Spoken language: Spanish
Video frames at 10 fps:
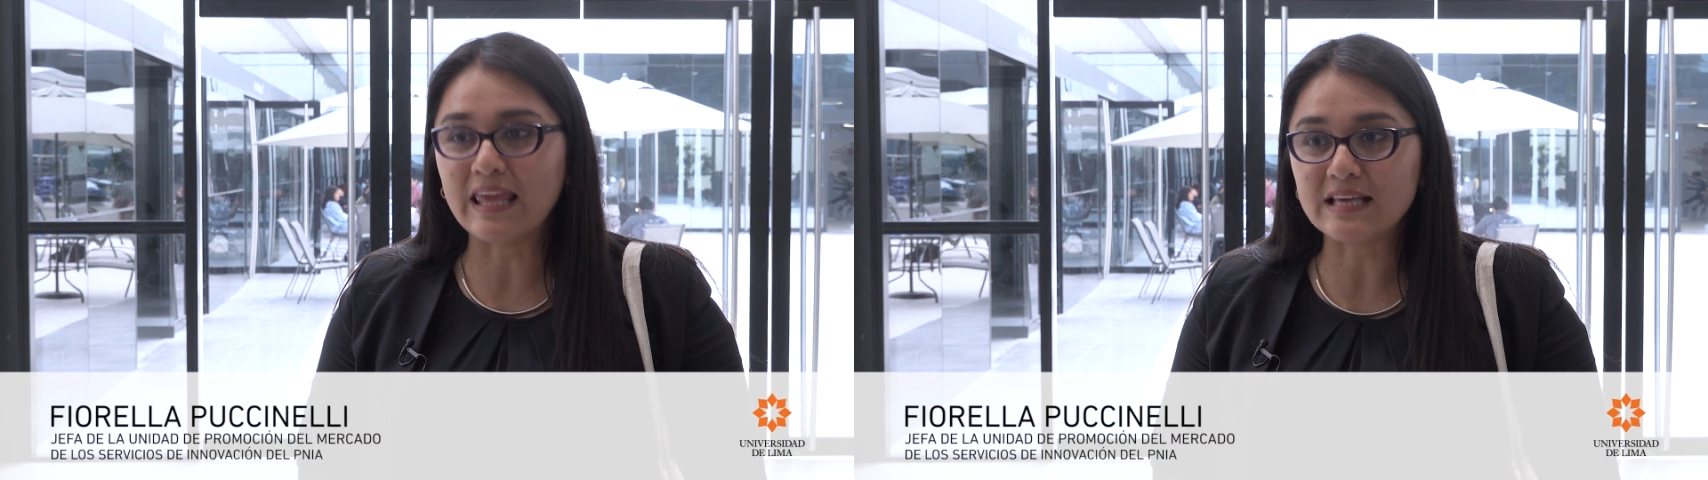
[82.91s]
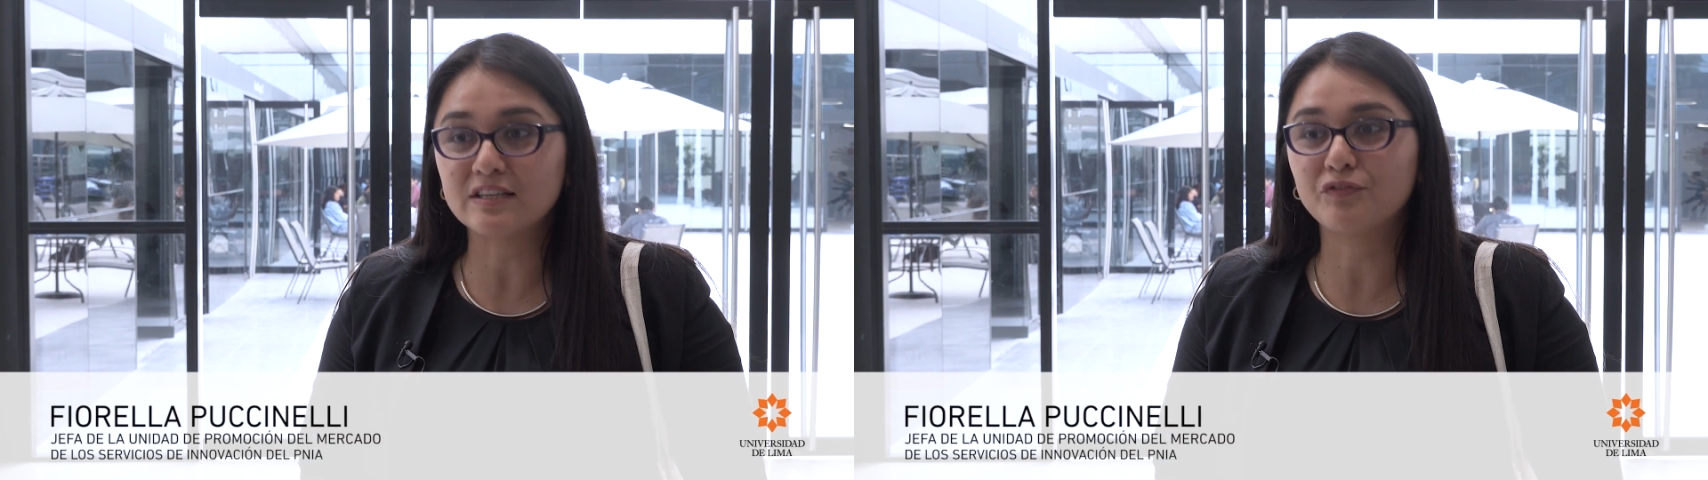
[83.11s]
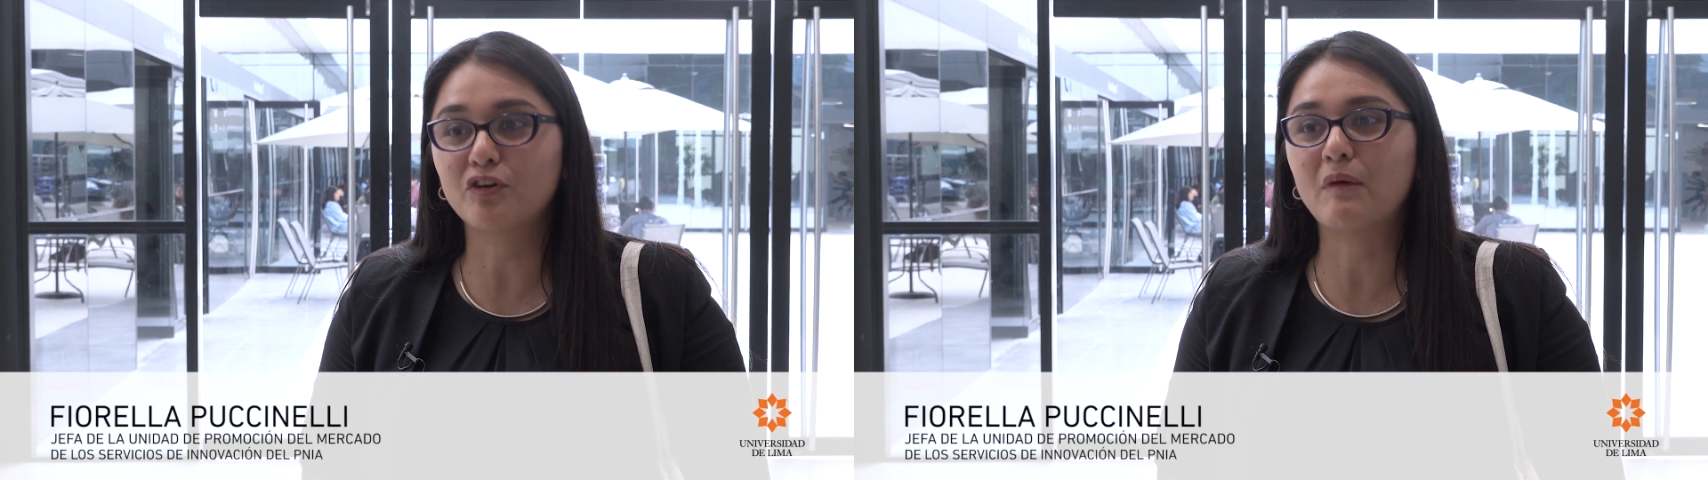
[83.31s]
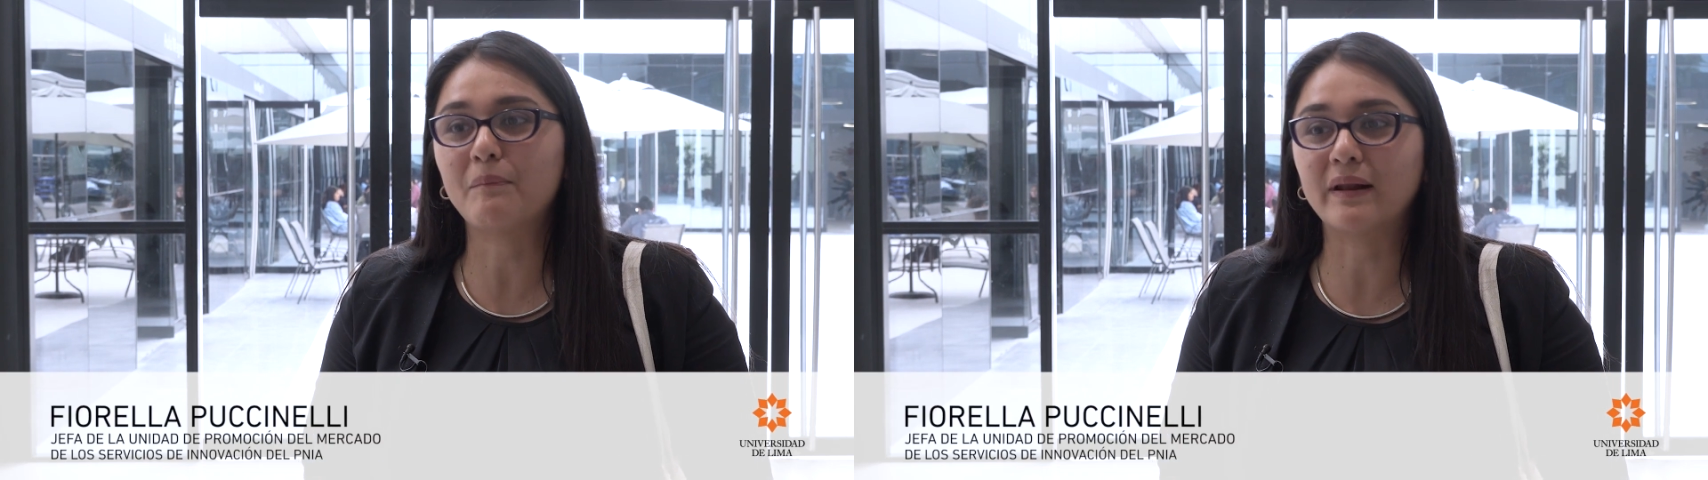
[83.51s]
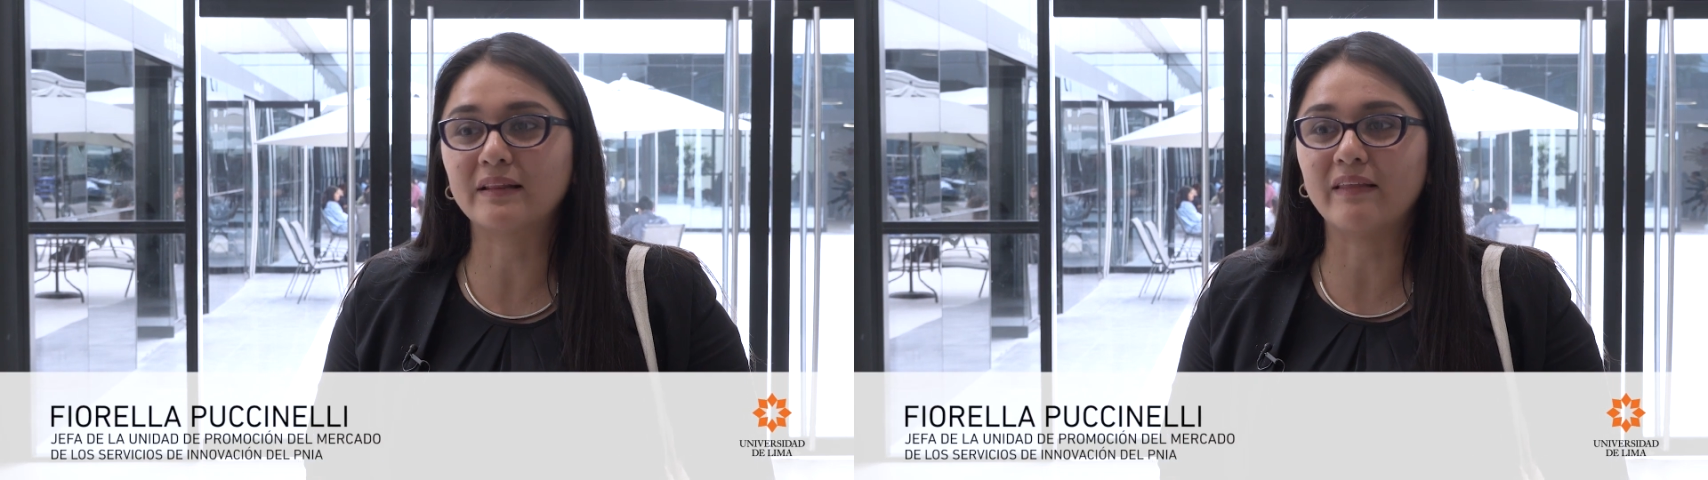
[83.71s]
y este
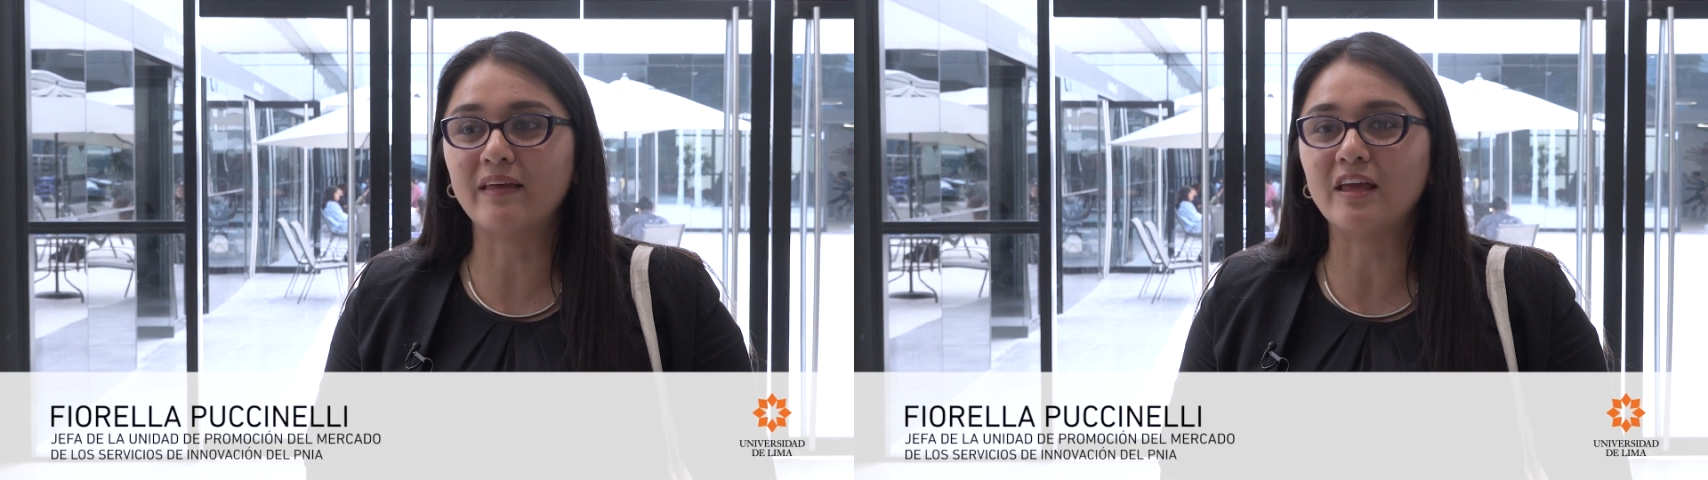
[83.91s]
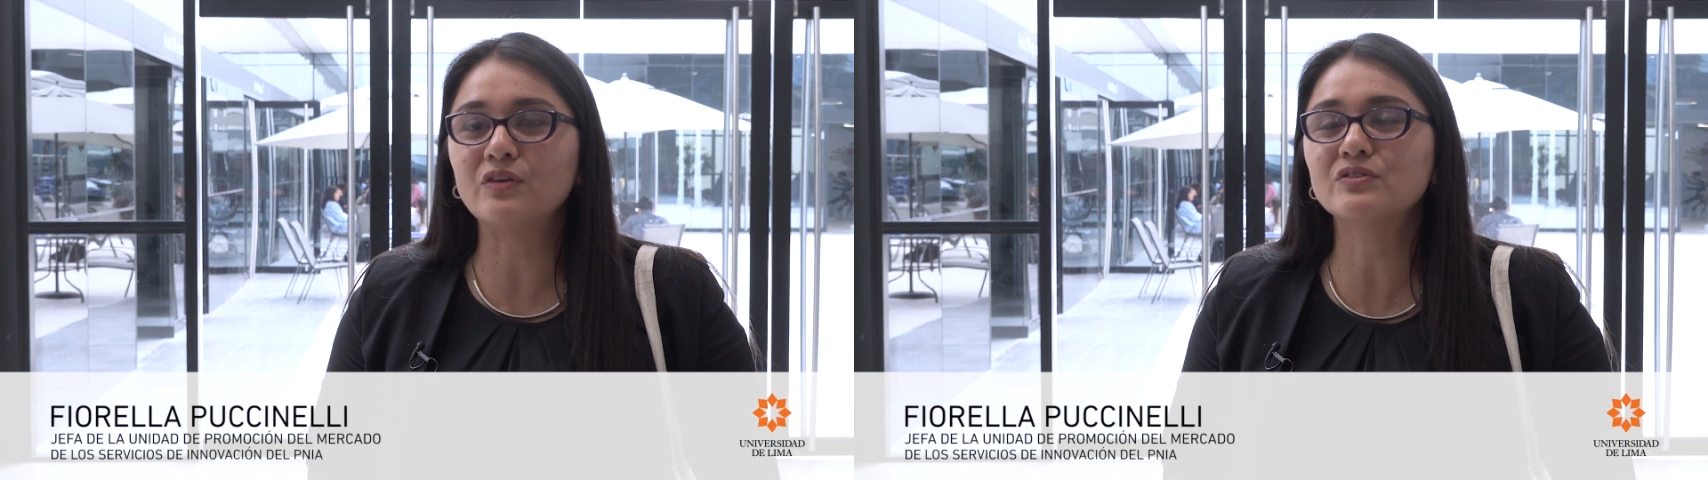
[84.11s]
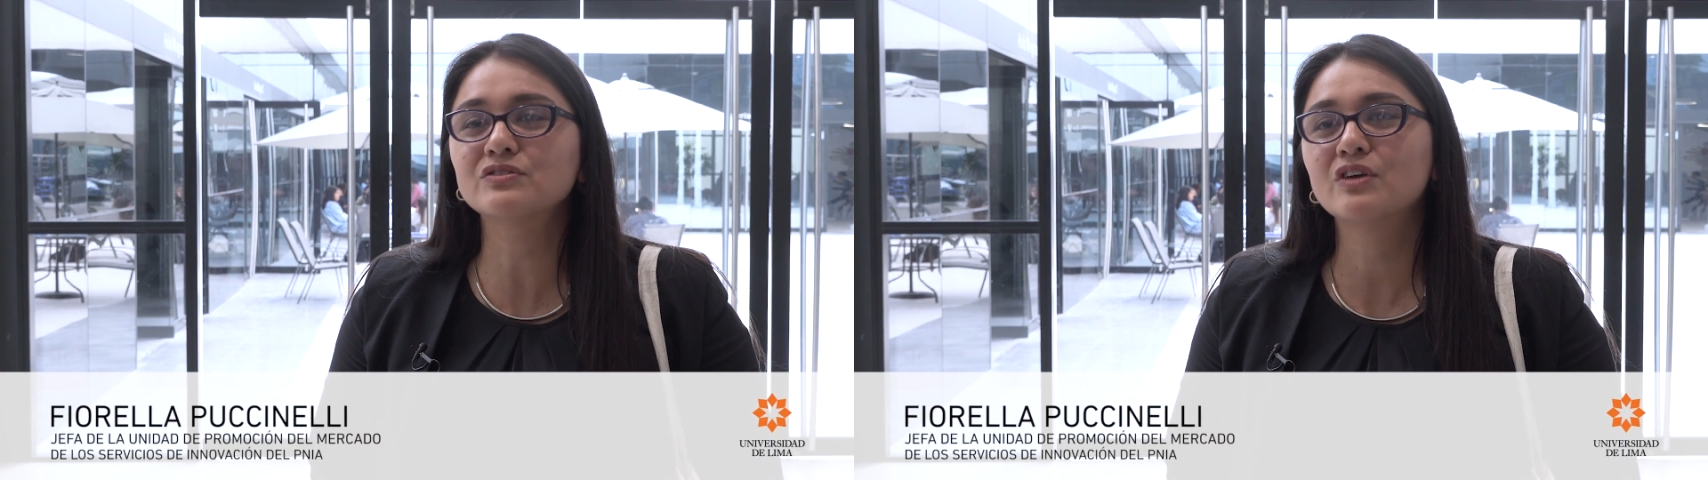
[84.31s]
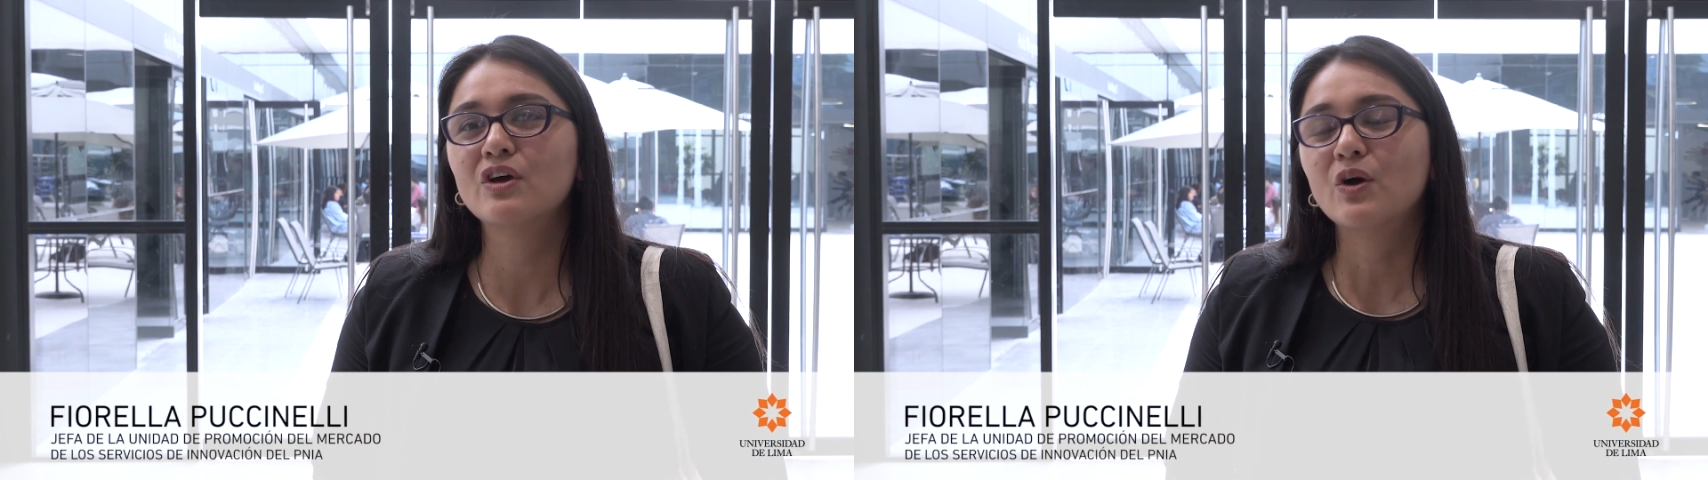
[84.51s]
forma parte de ellos.